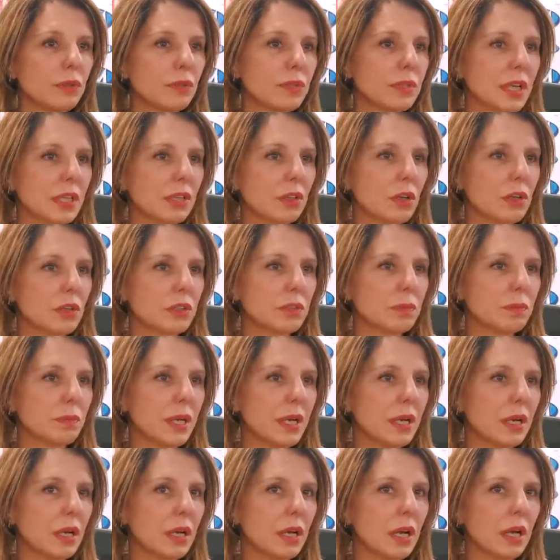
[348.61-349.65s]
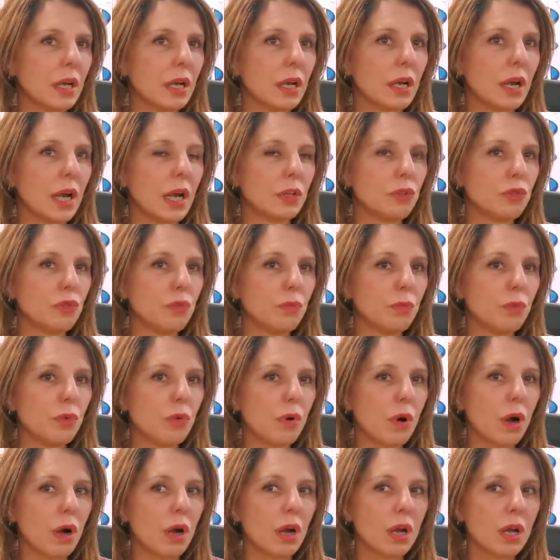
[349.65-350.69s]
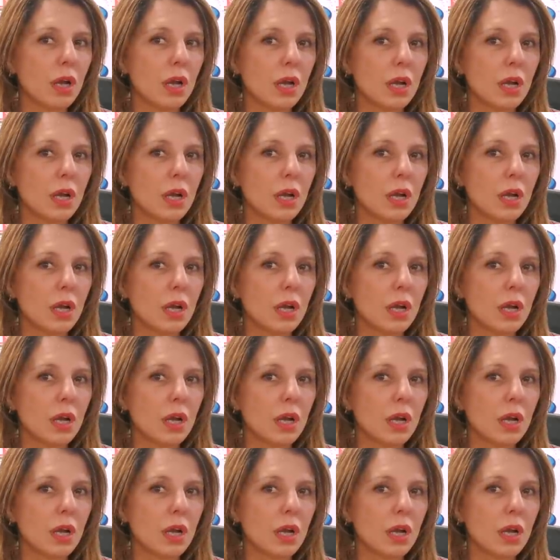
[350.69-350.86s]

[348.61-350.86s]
il nous a transmis un, humour,